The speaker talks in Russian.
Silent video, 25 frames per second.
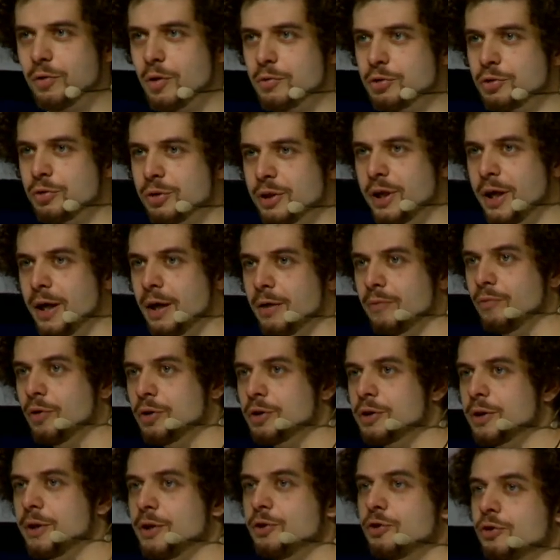в том, что да,
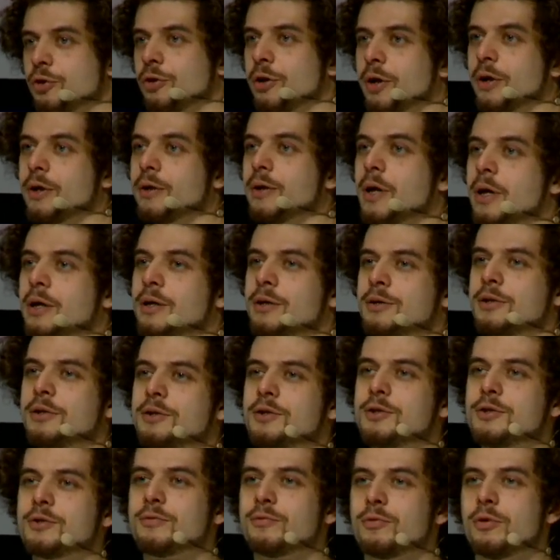вот еще
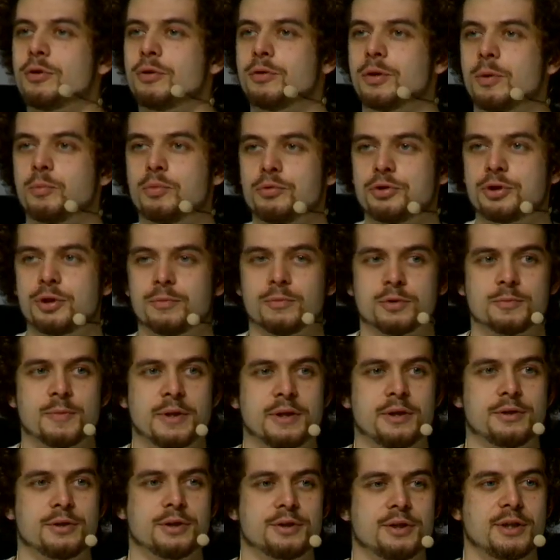оглянитесь, вон, допустим,
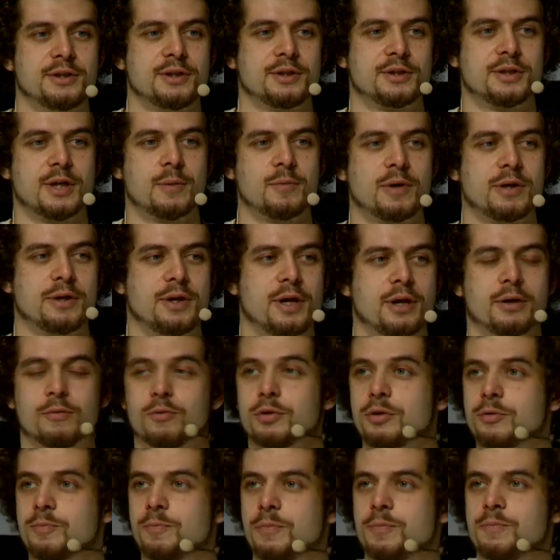смотрите, где здесь самое
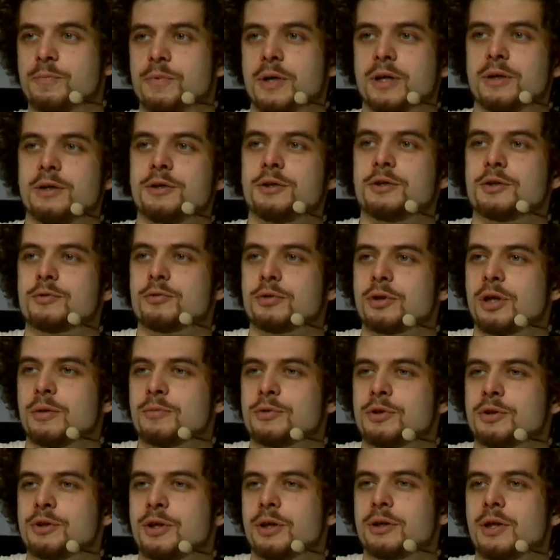яркое? Вот оглянитесь, вот
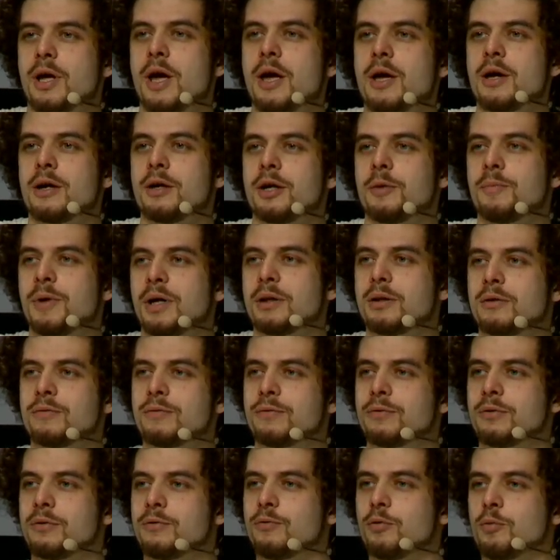там сидят ребята
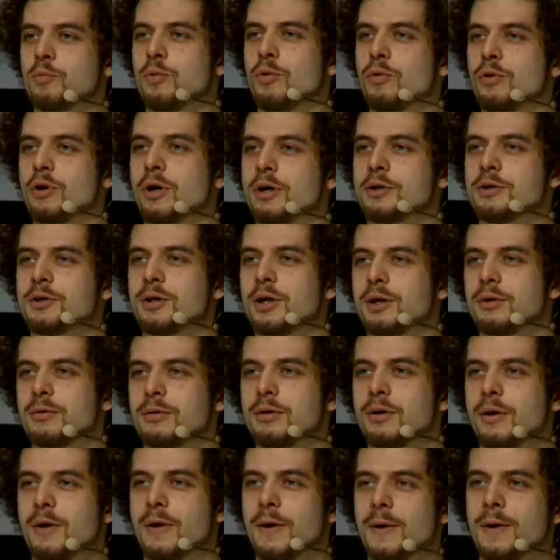в футболках
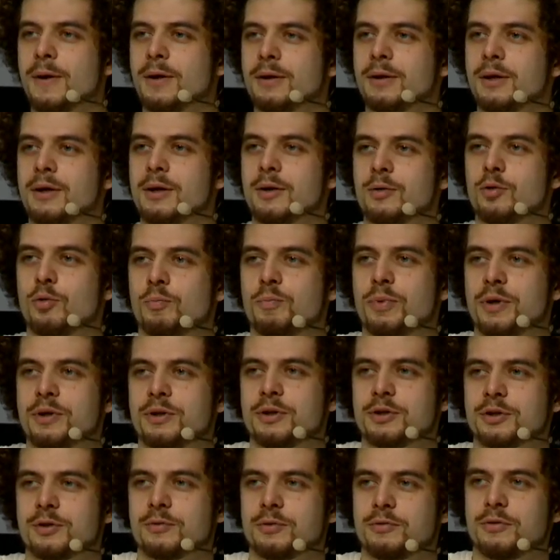одинаковых, да, группа
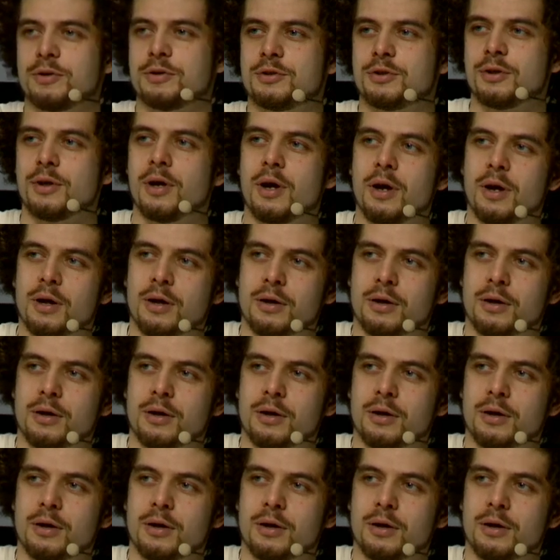поддержки, вот видите?